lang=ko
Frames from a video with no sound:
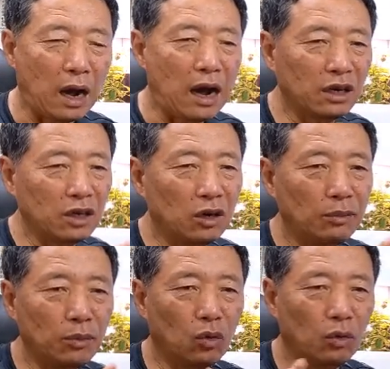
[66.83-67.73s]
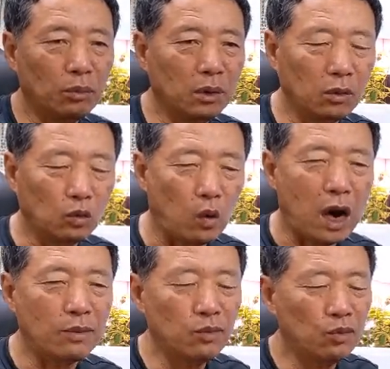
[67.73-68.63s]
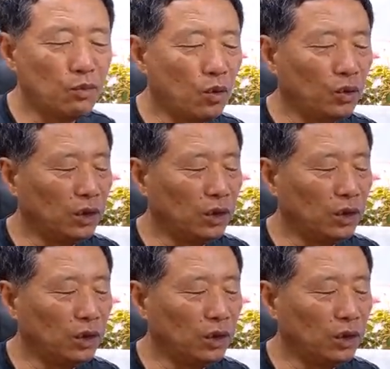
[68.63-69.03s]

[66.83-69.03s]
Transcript: 가경보, 뭐 광무보